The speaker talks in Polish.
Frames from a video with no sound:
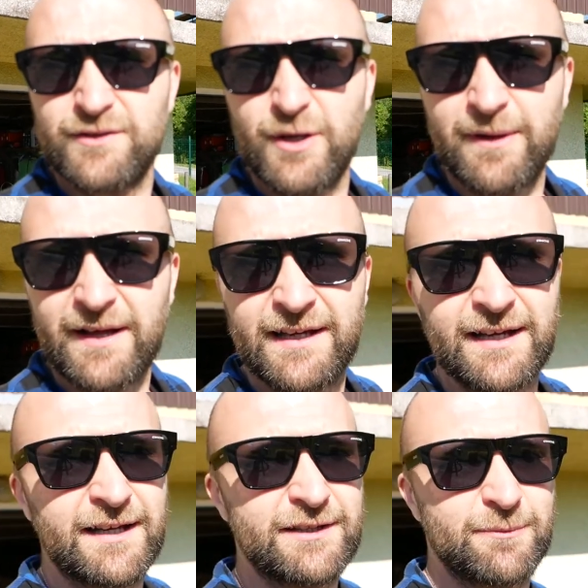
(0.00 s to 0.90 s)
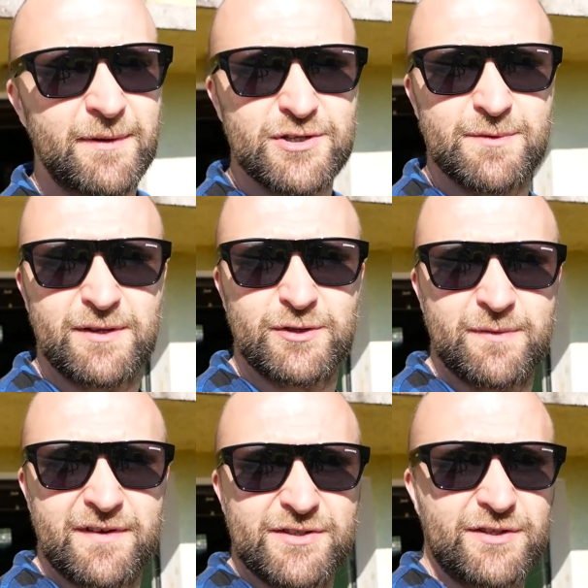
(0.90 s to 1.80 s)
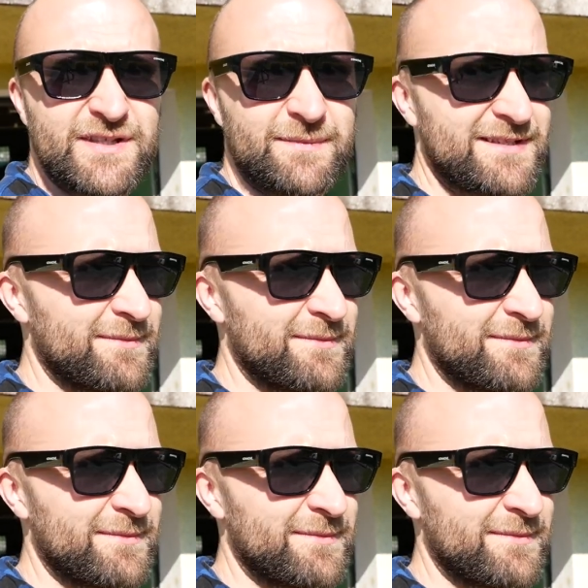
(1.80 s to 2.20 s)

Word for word: Dobra, a ja jedę do paczkomatu, bo właśnie dostałem